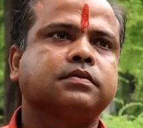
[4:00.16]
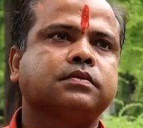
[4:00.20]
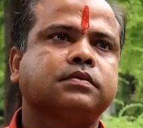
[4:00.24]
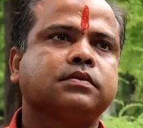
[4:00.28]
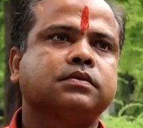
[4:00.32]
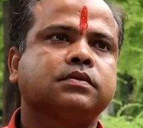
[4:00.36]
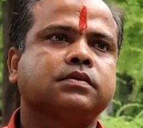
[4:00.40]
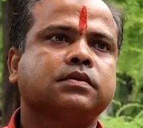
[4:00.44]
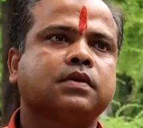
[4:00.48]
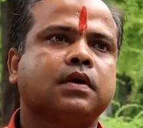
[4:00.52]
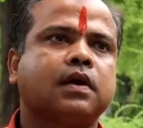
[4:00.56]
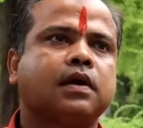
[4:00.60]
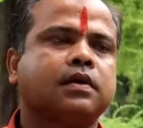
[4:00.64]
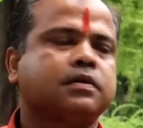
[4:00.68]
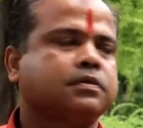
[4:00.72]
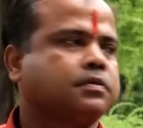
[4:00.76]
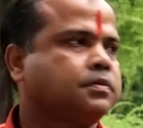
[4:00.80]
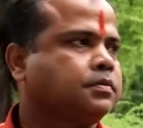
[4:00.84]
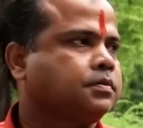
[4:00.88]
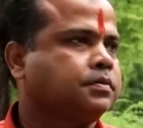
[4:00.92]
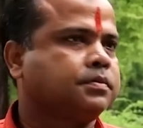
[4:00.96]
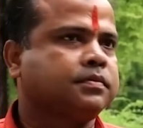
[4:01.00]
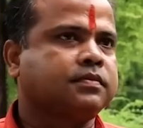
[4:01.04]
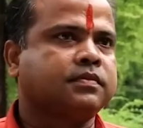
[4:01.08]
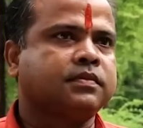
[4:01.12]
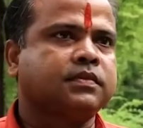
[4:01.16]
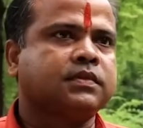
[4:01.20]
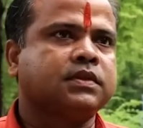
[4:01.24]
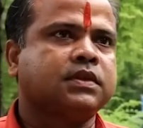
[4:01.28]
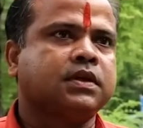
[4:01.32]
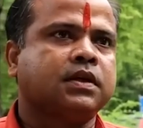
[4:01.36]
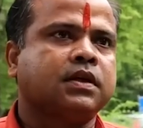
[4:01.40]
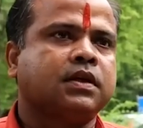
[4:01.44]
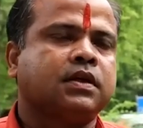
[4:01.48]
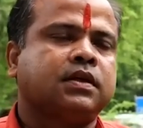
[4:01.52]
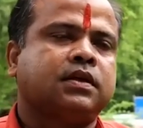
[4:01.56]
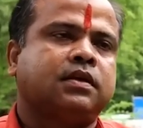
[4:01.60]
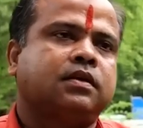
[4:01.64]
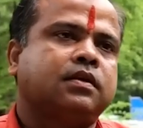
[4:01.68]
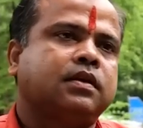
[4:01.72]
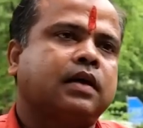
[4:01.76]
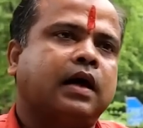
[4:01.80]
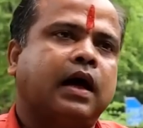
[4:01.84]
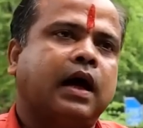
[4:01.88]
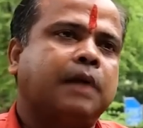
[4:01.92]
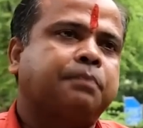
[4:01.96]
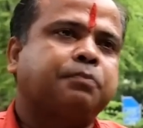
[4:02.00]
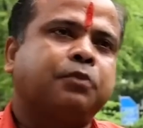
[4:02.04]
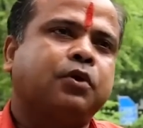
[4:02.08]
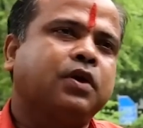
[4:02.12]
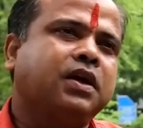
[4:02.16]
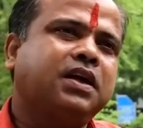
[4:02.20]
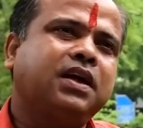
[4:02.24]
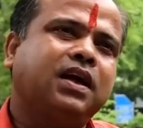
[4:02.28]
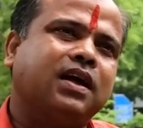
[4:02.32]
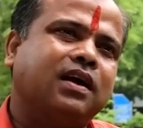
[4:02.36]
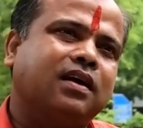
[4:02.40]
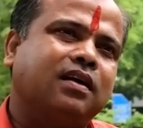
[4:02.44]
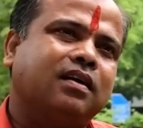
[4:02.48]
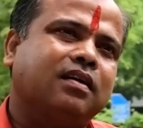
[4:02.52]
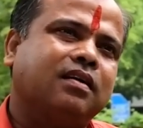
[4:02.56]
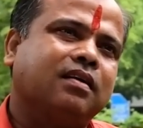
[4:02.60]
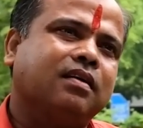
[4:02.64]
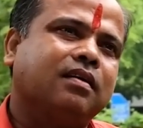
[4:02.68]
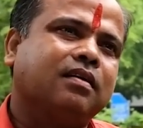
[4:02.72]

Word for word: में भी है आपको आपको नहीं है